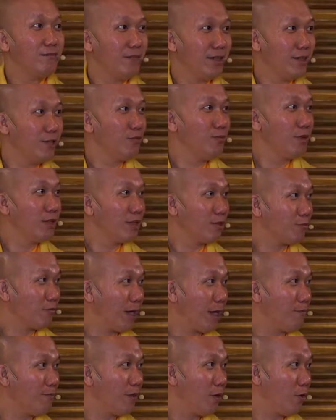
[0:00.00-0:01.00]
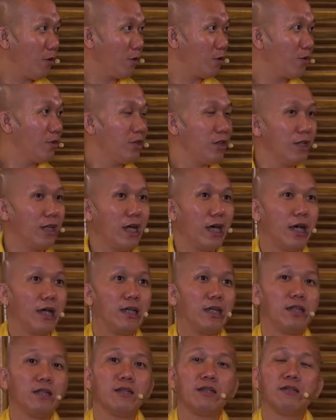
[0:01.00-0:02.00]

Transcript: mới đúng ở trong pháp và luật của như lai